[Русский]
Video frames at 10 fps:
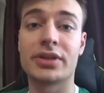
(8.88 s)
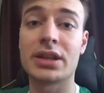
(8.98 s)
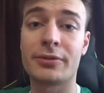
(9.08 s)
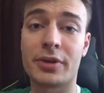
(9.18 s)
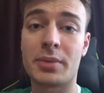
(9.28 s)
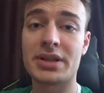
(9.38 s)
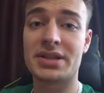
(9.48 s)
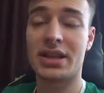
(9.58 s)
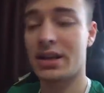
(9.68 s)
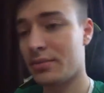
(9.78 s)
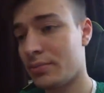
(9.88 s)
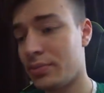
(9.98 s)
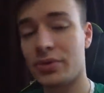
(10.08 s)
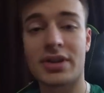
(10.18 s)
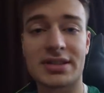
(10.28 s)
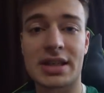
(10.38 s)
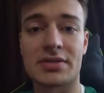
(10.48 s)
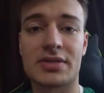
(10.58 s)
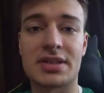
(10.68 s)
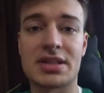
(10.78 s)
данном формате я буду
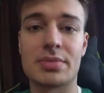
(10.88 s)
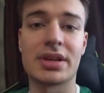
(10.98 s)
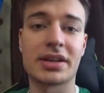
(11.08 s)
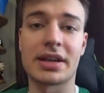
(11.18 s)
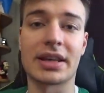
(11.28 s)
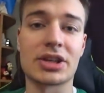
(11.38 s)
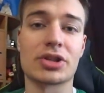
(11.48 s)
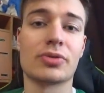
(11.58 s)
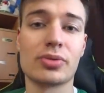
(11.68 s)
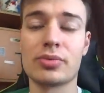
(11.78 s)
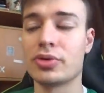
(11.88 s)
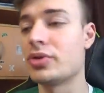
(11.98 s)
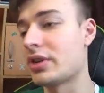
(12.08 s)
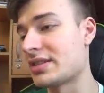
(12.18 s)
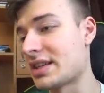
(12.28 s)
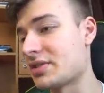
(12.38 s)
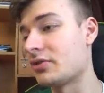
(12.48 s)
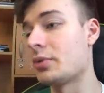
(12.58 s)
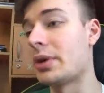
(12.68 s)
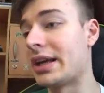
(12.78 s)
рассказывать о себе, как я живу, буду рассказывать
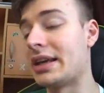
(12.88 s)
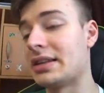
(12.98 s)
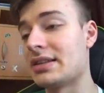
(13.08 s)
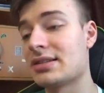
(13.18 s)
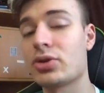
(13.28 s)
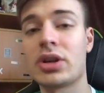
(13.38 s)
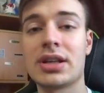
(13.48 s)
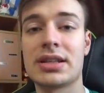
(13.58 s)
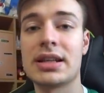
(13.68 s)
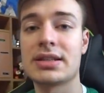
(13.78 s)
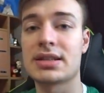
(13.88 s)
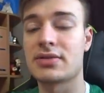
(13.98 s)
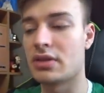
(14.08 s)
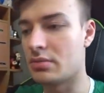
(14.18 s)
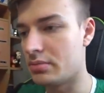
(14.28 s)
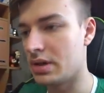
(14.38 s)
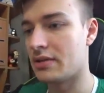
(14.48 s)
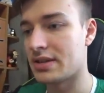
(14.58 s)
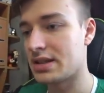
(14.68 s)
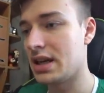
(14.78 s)
вам какие-то истории, делиться своим
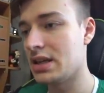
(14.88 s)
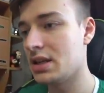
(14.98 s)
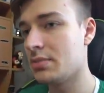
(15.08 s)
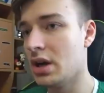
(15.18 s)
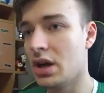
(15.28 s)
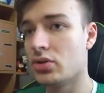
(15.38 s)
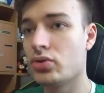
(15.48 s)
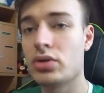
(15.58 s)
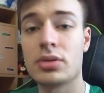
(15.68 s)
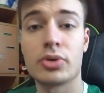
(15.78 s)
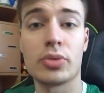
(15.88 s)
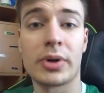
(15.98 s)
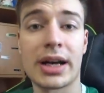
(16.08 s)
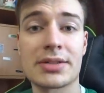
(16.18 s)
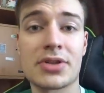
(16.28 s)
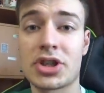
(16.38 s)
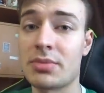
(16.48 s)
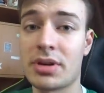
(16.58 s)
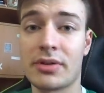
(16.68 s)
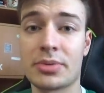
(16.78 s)
мировоззрением, ну и буду показывать,
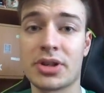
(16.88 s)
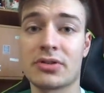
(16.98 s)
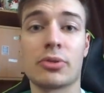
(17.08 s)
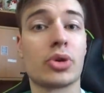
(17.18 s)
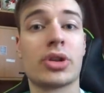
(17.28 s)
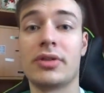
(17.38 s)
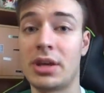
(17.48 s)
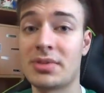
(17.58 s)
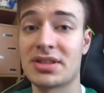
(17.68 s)
чем я вообще в свободное время